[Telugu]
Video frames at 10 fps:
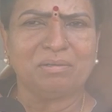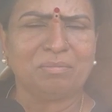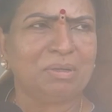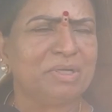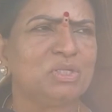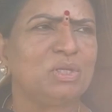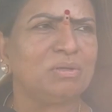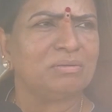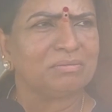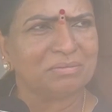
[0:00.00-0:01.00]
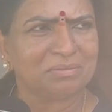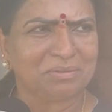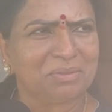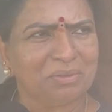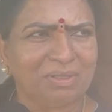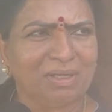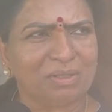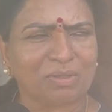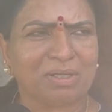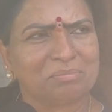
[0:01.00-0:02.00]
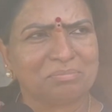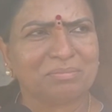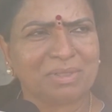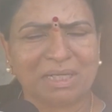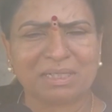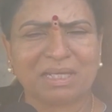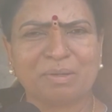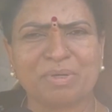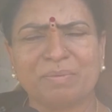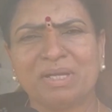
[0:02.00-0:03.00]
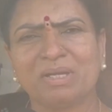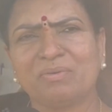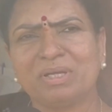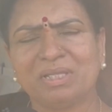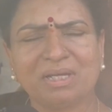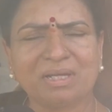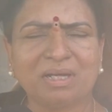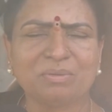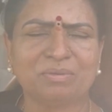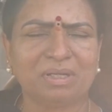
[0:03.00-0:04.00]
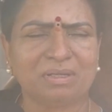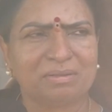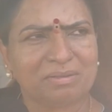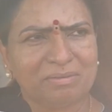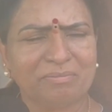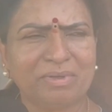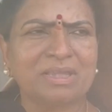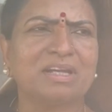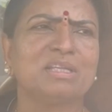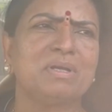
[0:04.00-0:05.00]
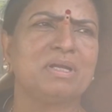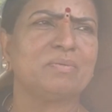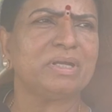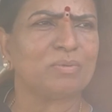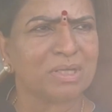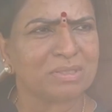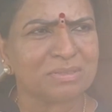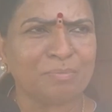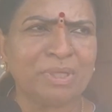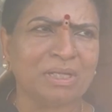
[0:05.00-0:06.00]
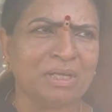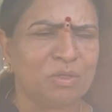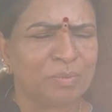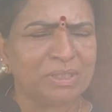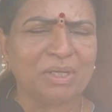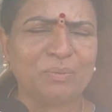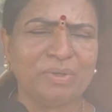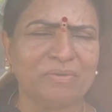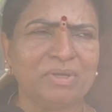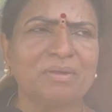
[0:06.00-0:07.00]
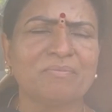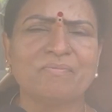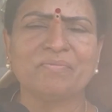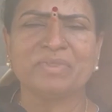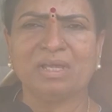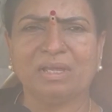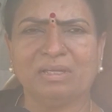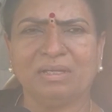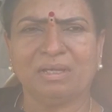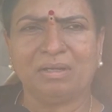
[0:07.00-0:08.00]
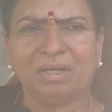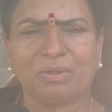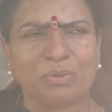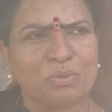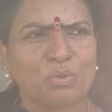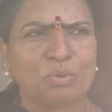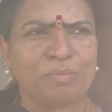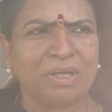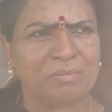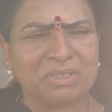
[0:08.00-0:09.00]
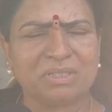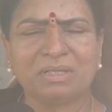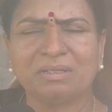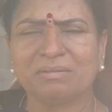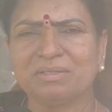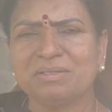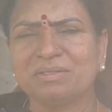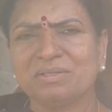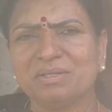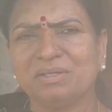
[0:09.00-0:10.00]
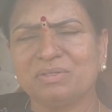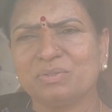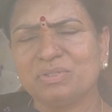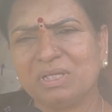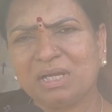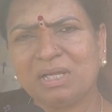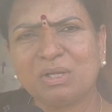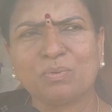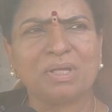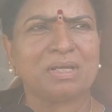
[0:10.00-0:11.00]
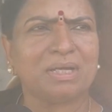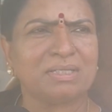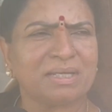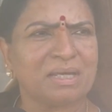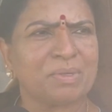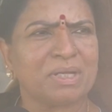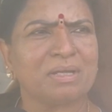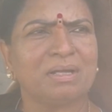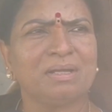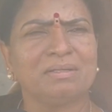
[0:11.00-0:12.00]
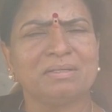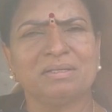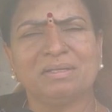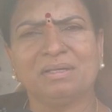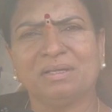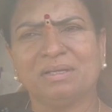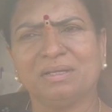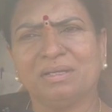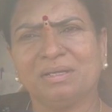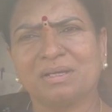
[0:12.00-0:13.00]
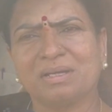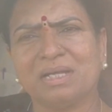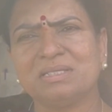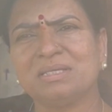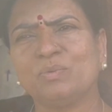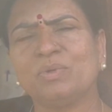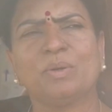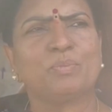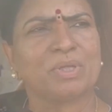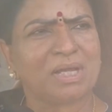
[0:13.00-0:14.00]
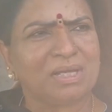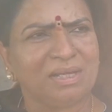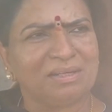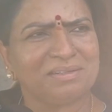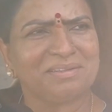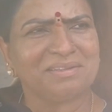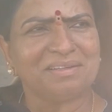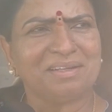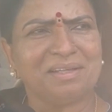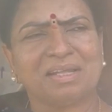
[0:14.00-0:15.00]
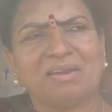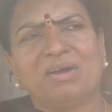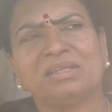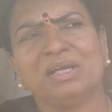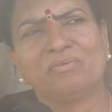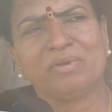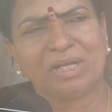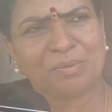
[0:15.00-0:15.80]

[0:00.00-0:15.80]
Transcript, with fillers: మా మధ్యలో ఒక రాజకీయపరమైనటువంటి ఇదే కాకుండా వ్యక్తిగతమైనటువంటి కూడా సంబంధాలు అనుబంధాలు ఉండేవి ఆ రెండు కుటుంబాల మధ్యలో సో జిల్లాలో కూడా రాజకీయపరంగా కలిసి ఉన్నప్పుడు కానీ తర్వాత వేరే